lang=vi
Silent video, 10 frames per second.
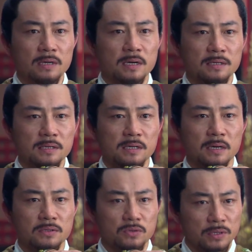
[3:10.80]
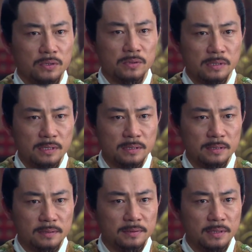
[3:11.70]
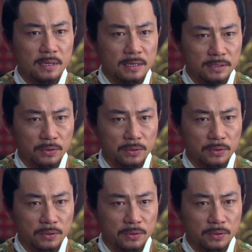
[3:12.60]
Phụ Thanh Chúc Anh. Tương truyền,